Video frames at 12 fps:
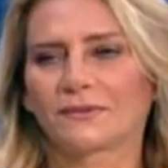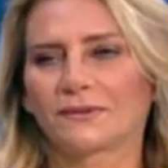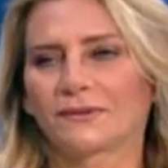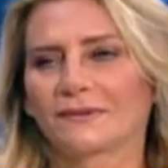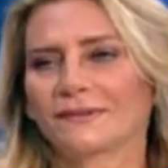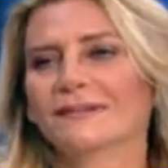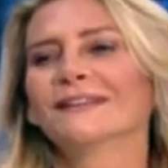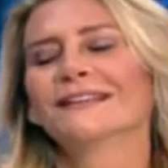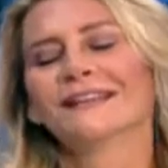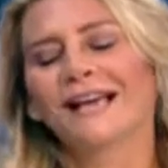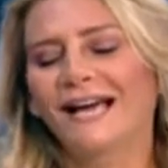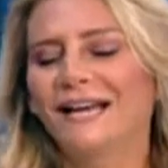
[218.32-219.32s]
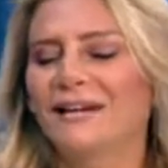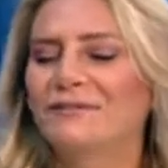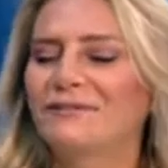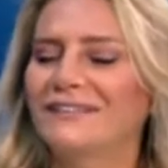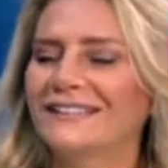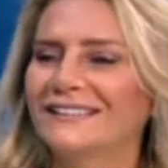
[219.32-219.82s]
أهلا وسهلا فيك أهلا
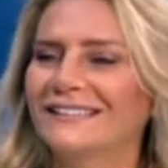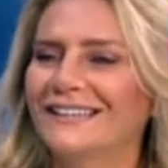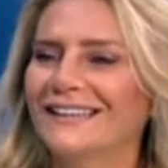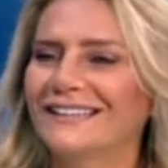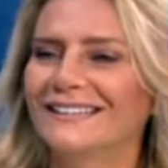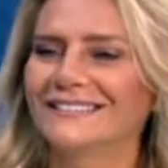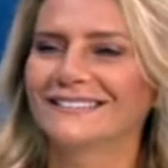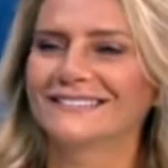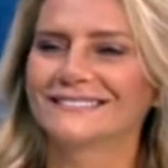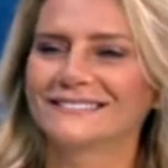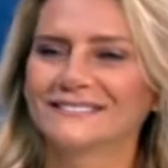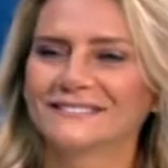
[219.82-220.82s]
مدام. فيك يا رح نحكي عن